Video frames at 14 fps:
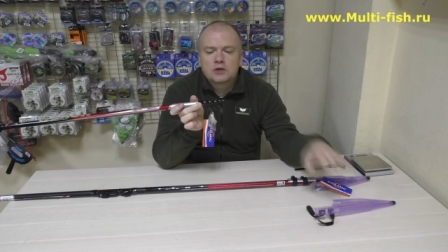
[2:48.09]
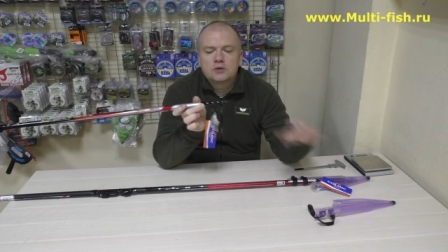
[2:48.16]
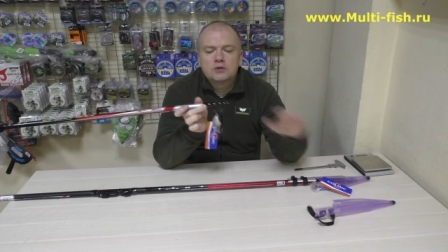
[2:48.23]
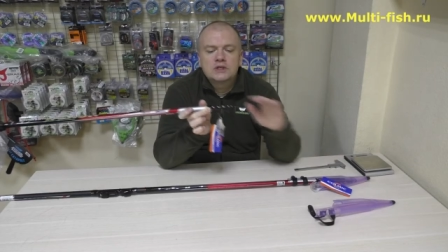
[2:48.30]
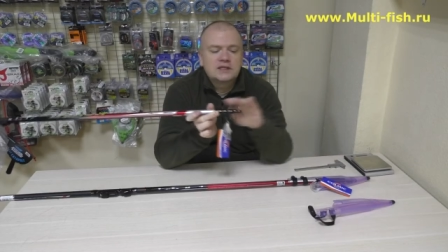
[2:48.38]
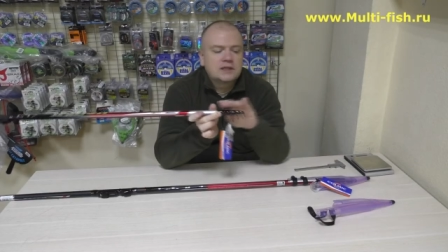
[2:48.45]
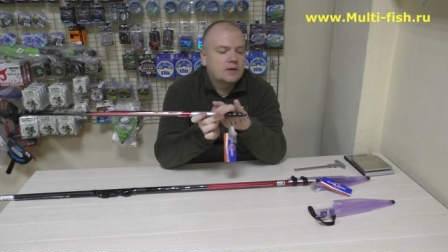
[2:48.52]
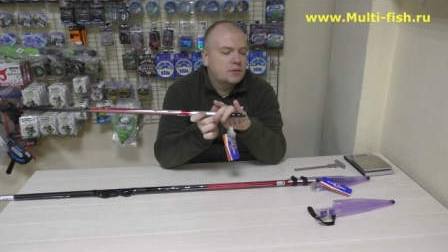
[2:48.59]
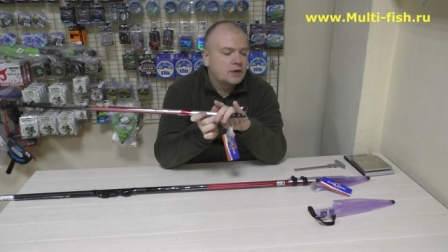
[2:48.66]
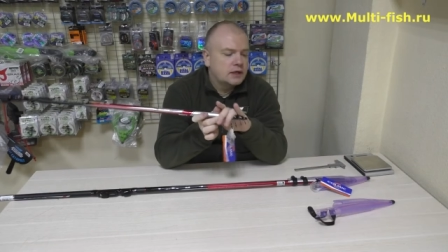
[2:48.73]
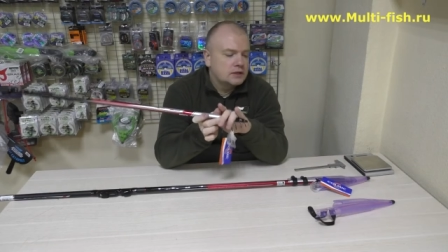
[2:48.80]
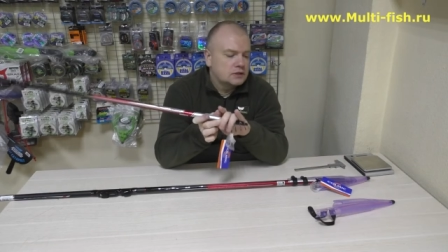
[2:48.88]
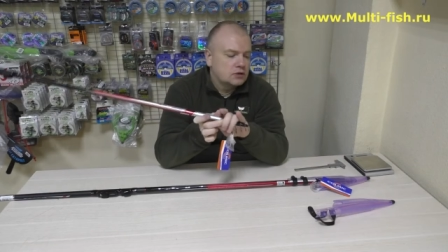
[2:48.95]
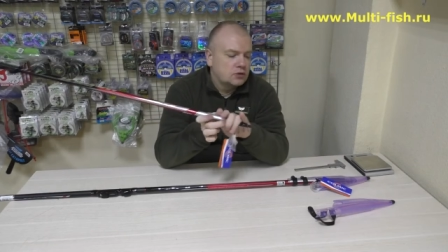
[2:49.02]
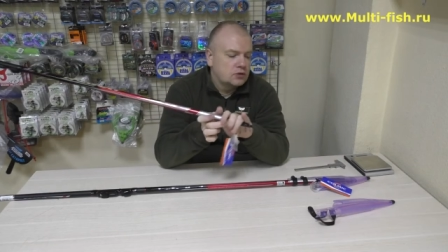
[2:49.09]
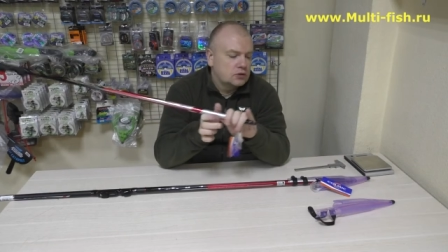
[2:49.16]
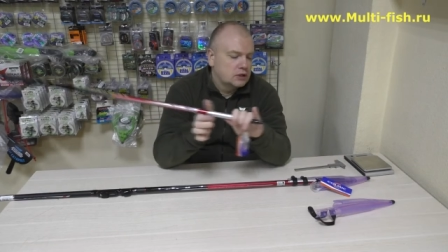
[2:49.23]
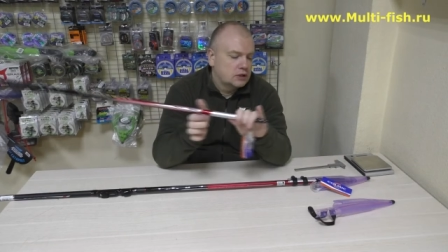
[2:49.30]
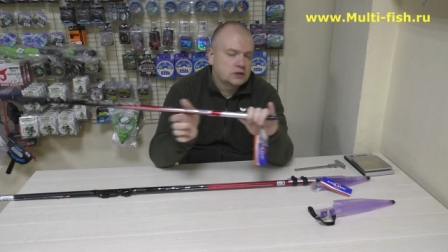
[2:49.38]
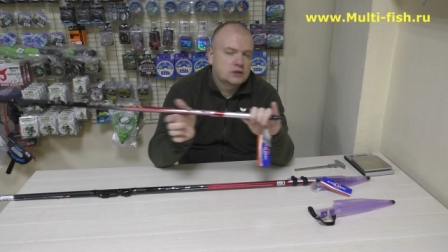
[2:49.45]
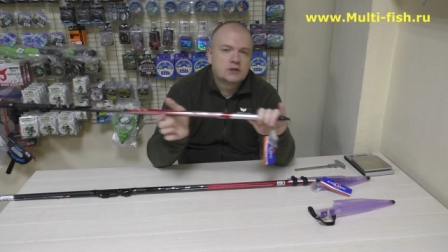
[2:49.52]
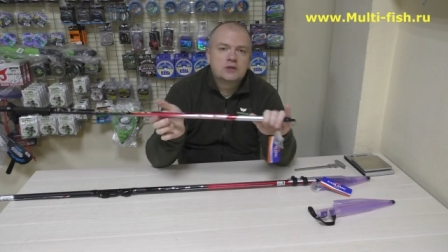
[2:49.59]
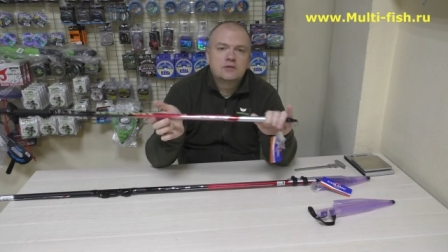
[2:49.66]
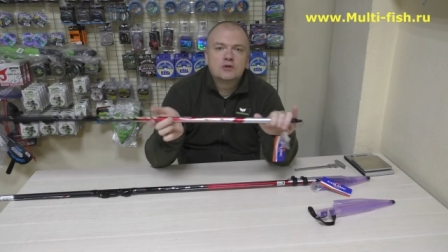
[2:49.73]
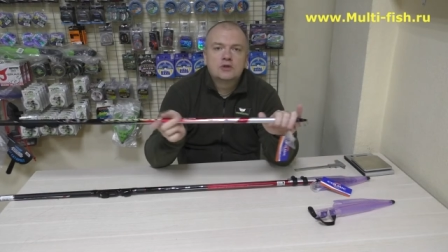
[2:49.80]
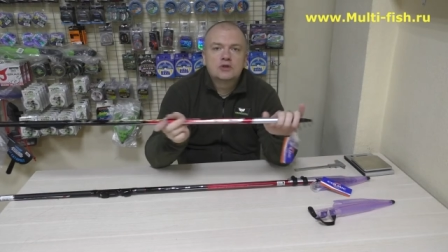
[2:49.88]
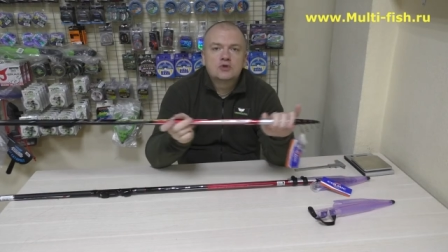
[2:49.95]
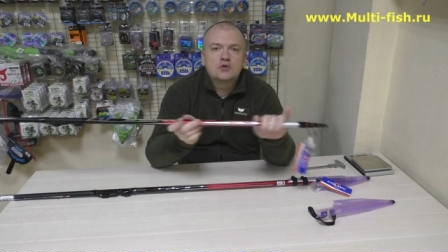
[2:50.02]
оно не сломается, хоть даже на
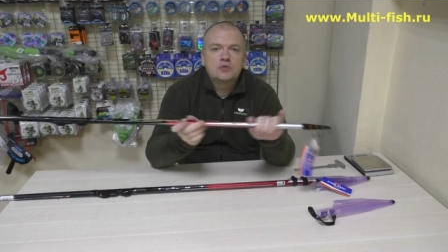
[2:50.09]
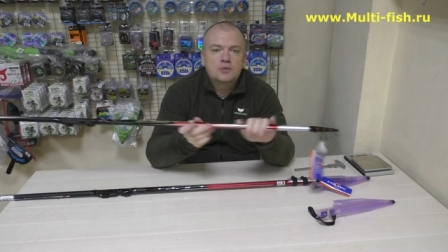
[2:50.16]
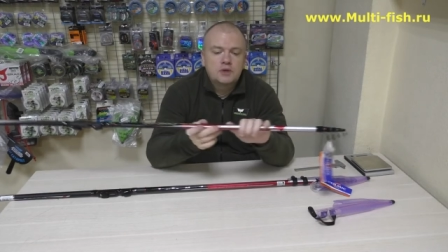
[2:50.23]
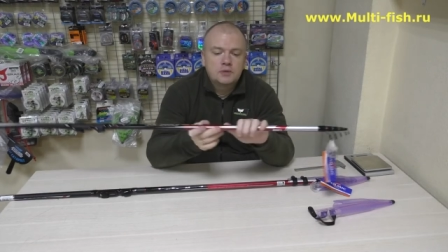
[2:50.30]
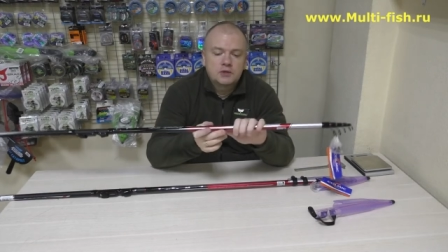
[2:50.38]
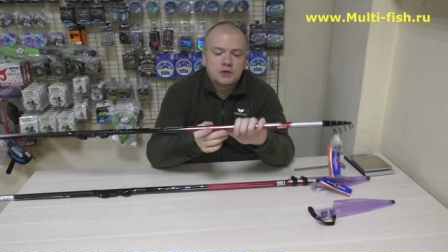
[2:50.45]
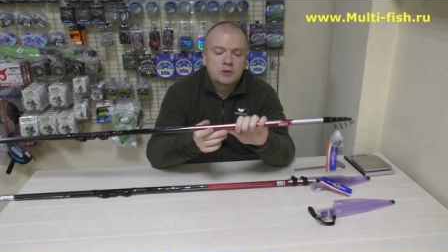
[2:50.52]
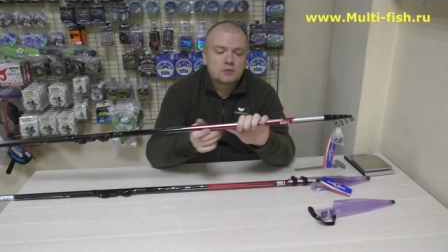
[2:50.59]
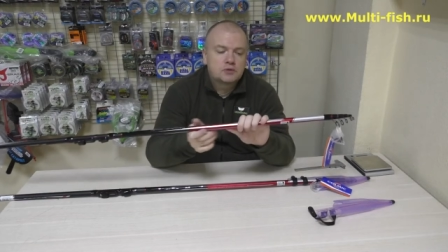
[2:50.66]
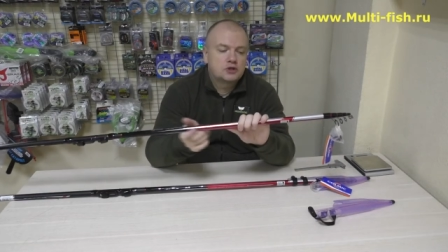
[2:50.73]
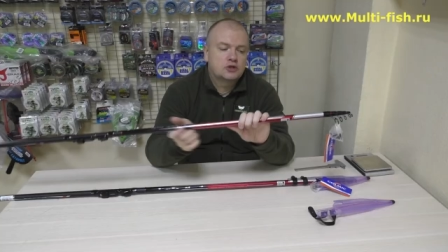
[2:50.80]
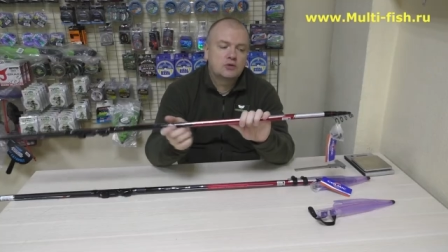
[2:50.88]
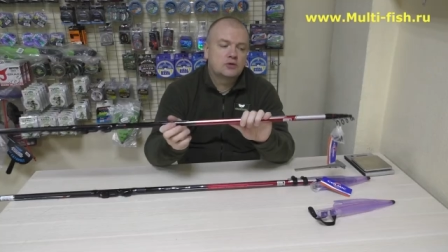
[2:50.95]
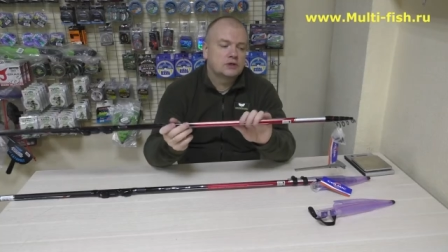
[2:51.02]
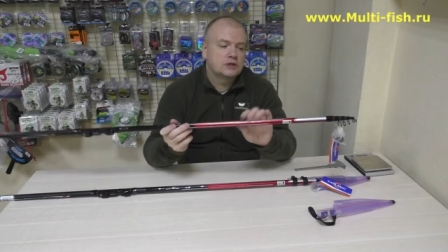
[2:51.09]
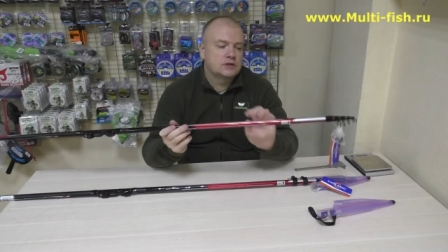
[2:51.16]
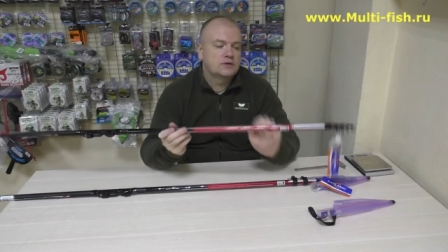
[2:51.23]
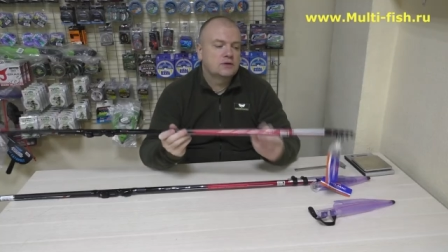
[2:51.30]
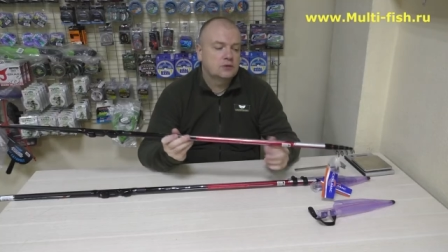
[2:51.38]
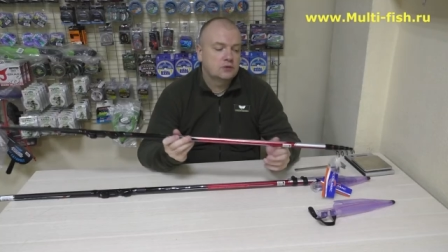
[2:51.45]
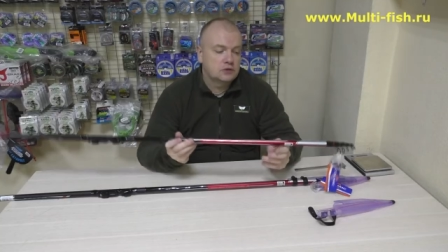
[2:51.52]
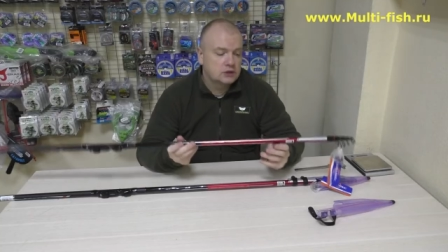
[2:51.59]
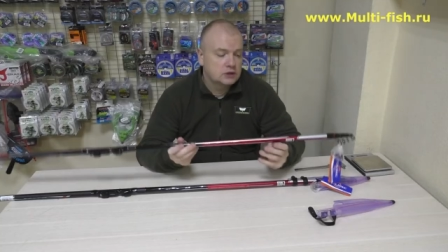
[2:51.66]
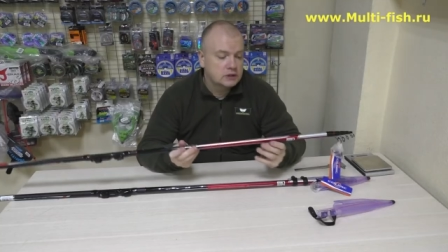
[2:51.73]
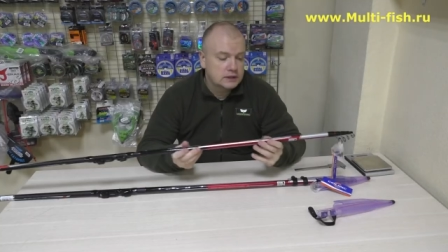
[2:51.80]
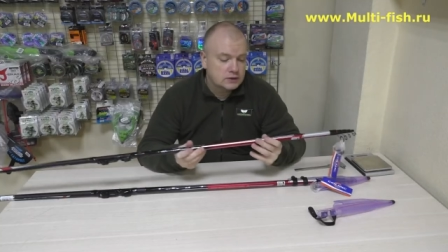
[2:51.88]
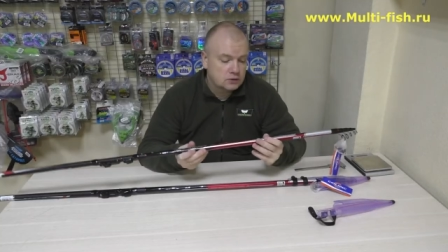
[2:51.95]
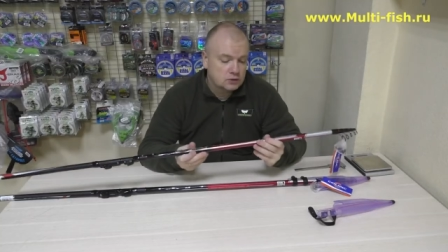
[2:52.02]
него наступит потому что чехол действительно очень
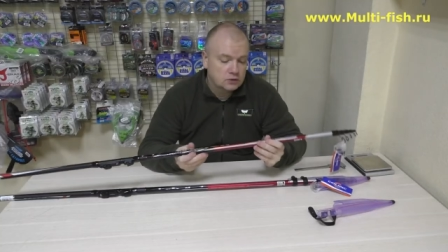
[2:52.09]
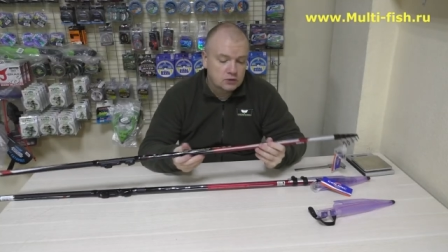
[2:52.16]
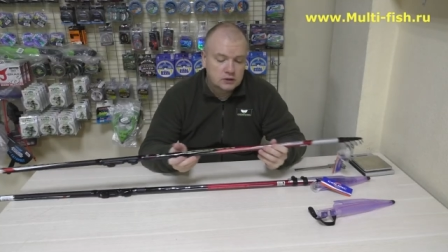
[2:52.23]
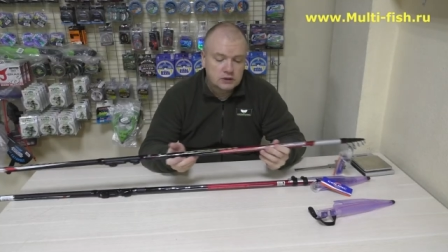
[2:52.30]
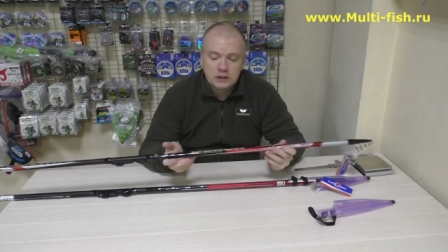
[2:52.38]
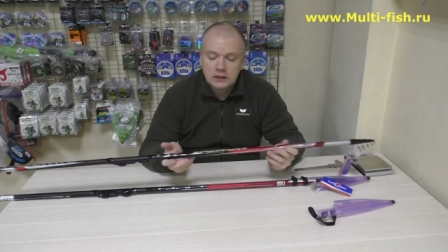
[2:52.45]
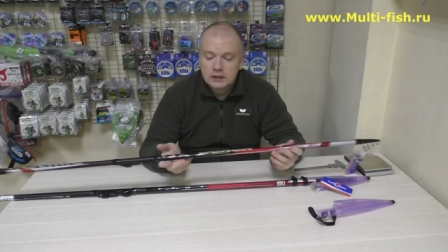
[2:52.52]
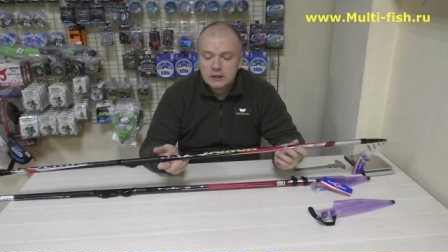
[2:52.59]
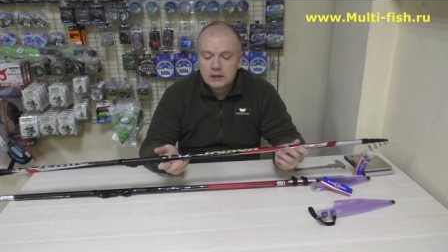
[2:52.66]
достойный.